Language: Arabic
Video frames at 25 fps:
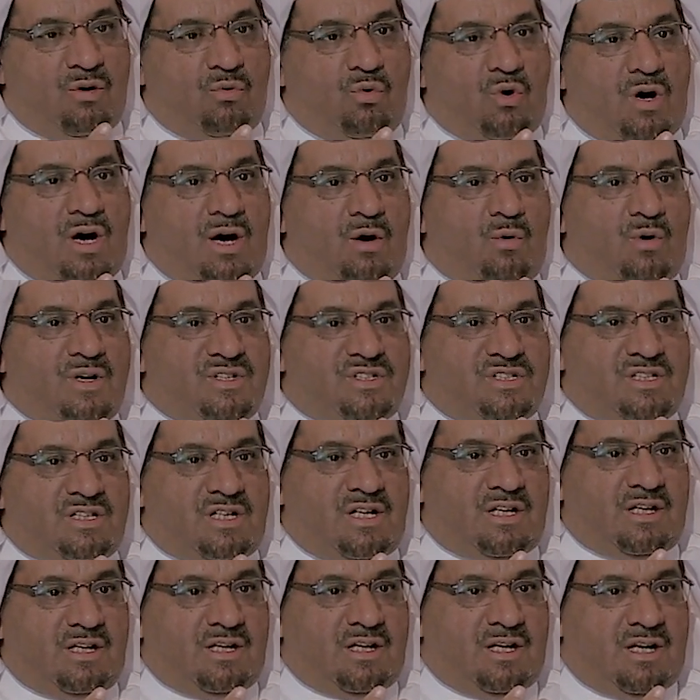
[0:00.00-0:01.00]

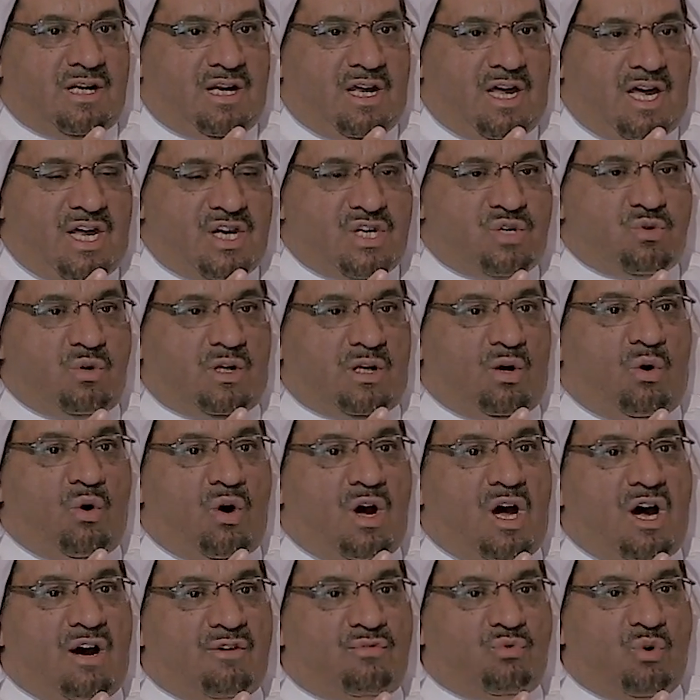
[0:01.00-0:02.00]
ووزير الحج
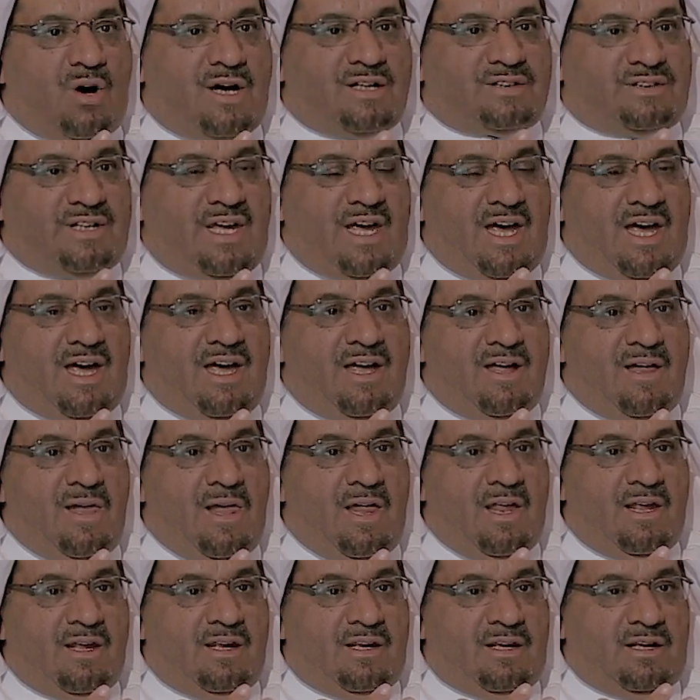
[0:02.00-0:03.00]
والأوقاف وقتها
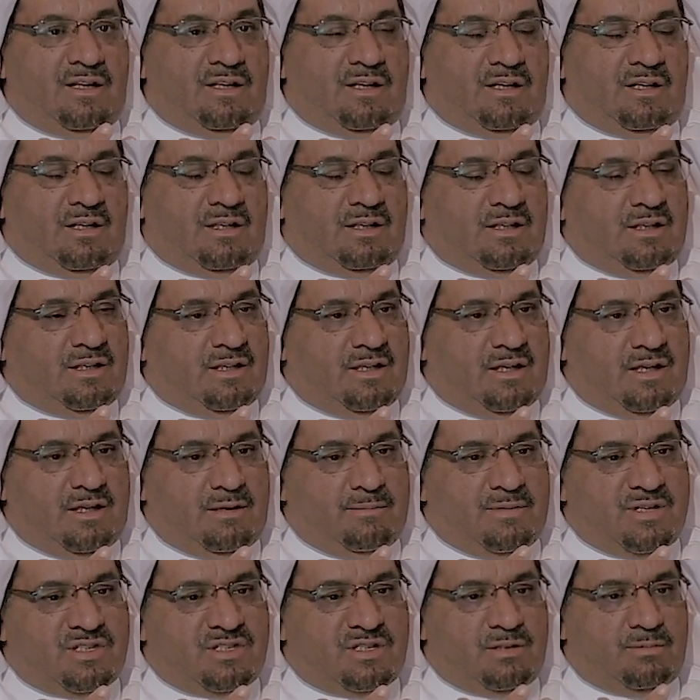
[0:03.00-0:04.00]
آه، الله
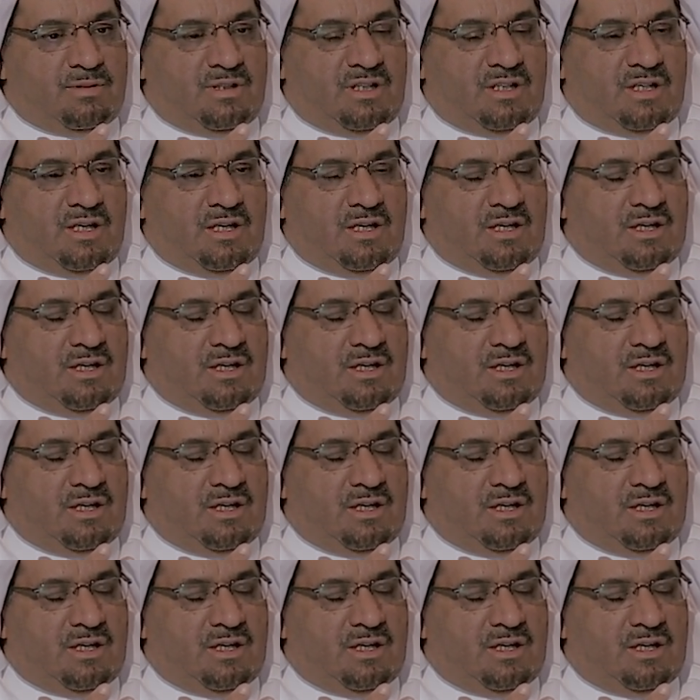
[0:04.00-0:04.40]
يمسيه بالخ...